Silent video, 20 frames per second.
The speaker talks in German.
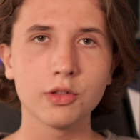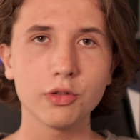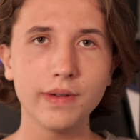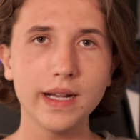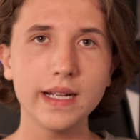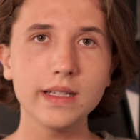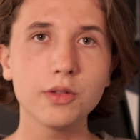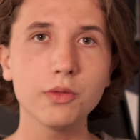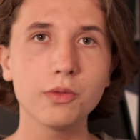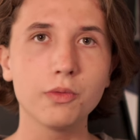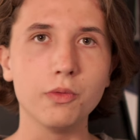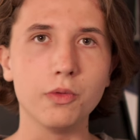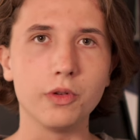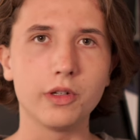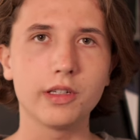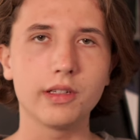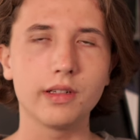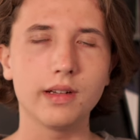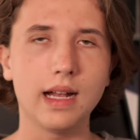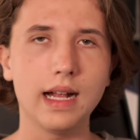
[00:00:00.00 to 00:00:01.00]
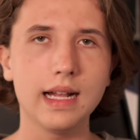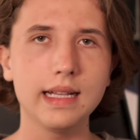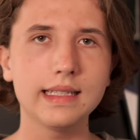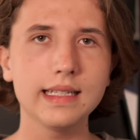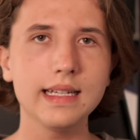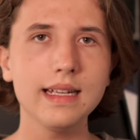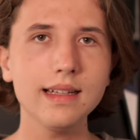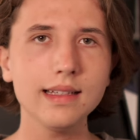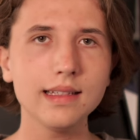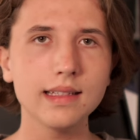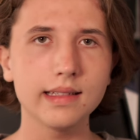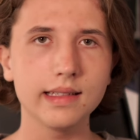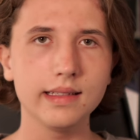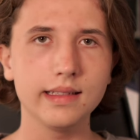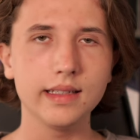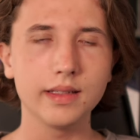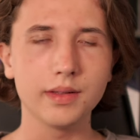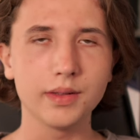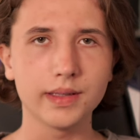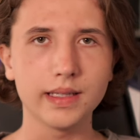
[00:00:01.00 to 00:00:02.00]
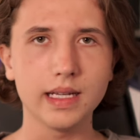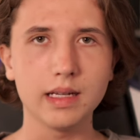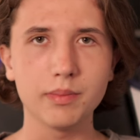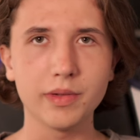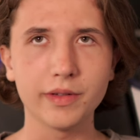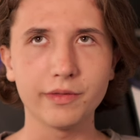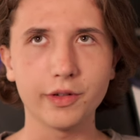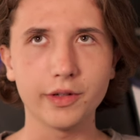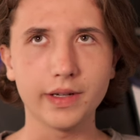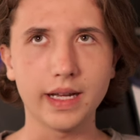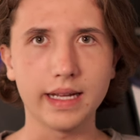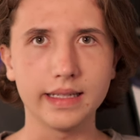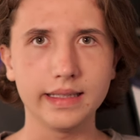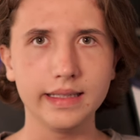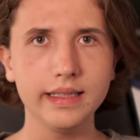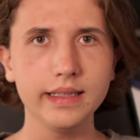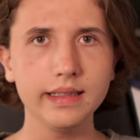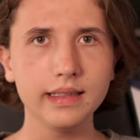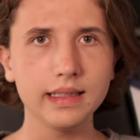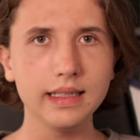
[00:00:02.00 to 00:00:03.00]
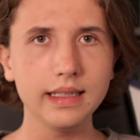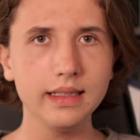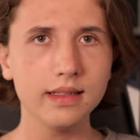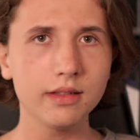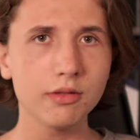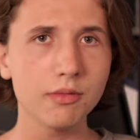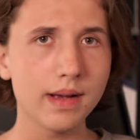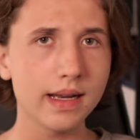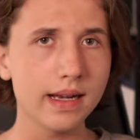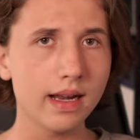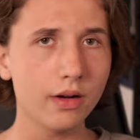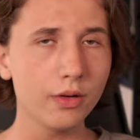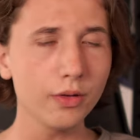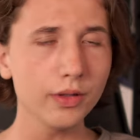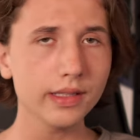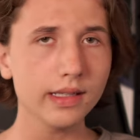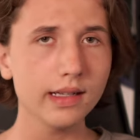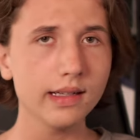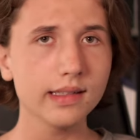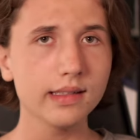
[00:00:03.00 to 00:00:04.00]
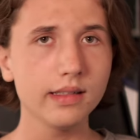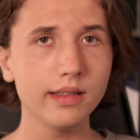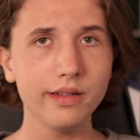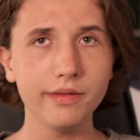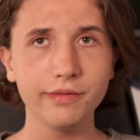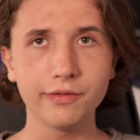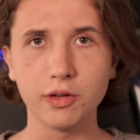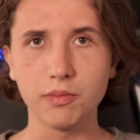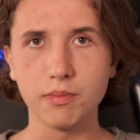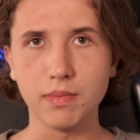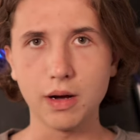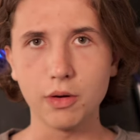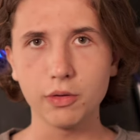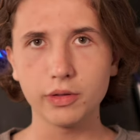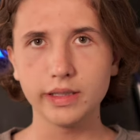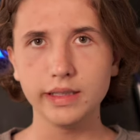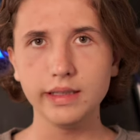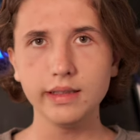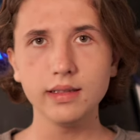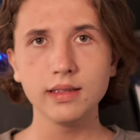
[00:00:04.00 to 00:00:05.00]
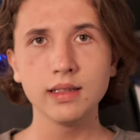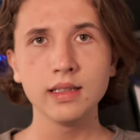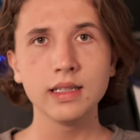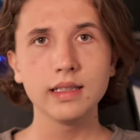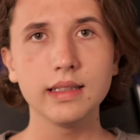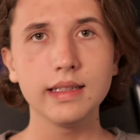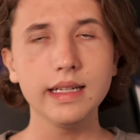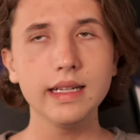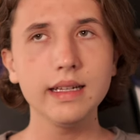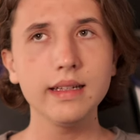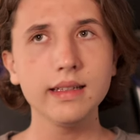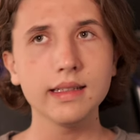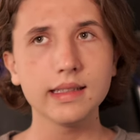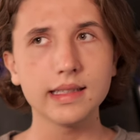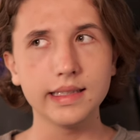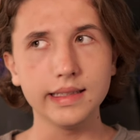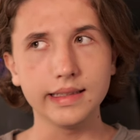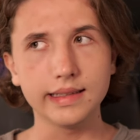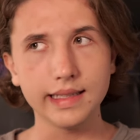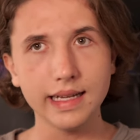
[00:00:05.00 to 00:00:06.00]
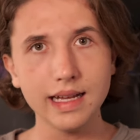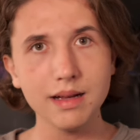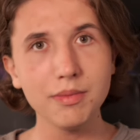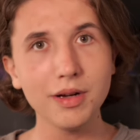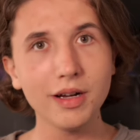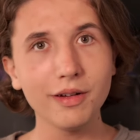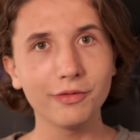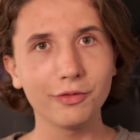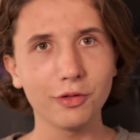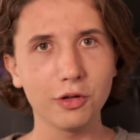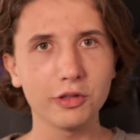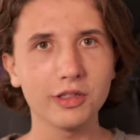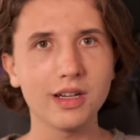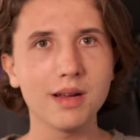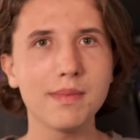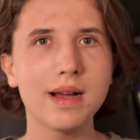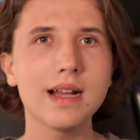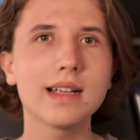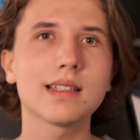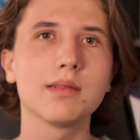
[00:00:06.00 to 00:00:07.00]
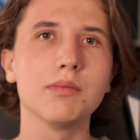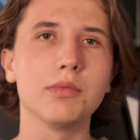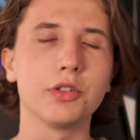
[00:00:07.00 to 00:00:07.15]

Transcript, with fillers: Soweit, so gut. Als erstes in diesem Statement von Annie geht es um einen Ausraster von Mauki, den sie selber folgendermaßen